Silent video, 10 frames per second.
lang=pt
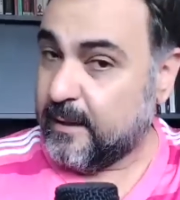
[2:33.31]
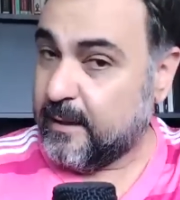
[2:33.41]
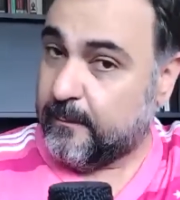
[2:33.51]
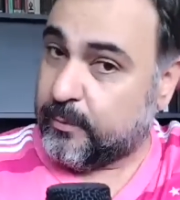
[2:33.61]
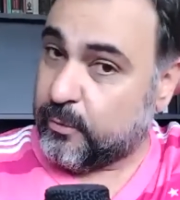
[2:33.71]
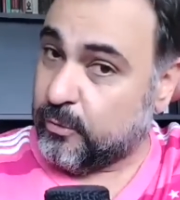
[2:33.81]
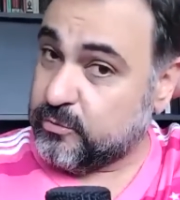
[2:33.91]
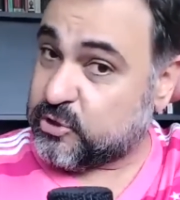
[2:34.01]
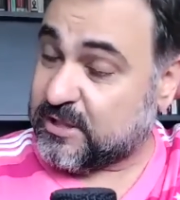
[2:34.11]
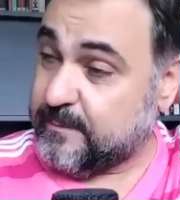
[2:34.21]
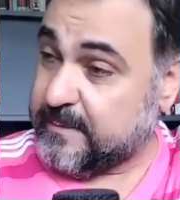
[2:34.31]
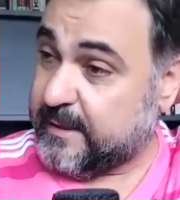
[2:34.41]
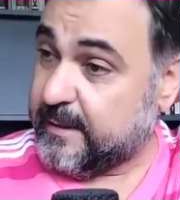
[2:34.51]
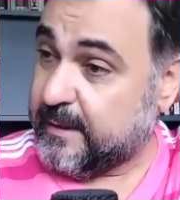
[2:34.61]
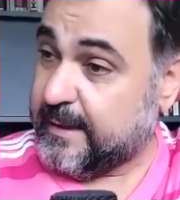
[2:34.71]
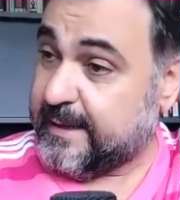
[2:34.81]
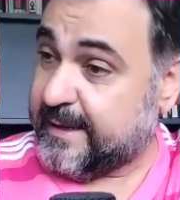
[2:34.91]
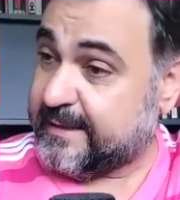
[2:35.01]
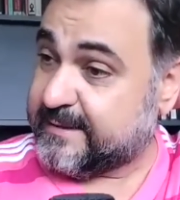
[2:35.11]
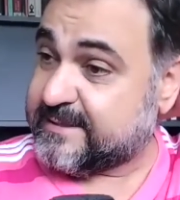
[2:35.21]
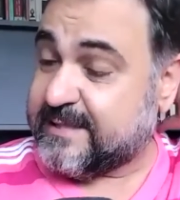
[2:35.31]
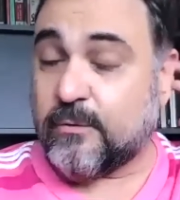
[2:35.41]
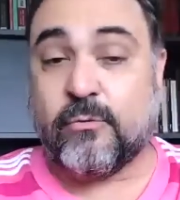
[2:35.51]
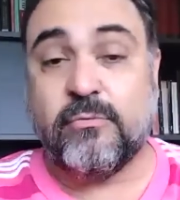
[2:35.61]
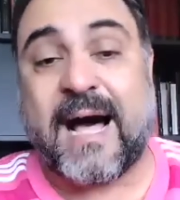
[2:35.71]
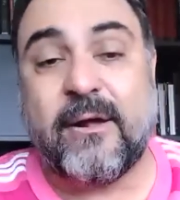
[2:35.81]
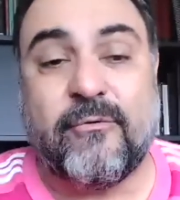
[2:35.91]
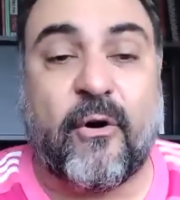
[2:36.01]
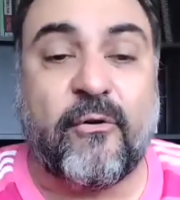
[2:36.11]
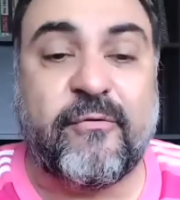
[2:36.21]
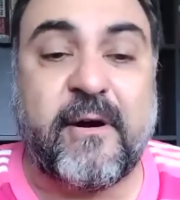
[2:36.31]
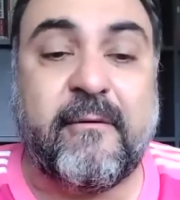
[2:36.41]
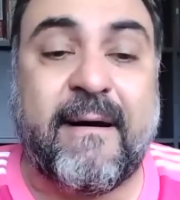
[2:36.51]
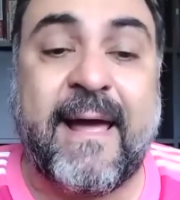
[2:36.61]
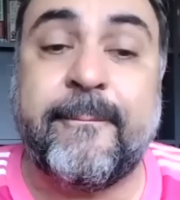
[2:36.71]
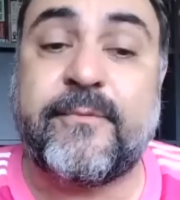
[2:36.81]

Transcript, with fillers: Para um time é, secundário, o Wolverhampton,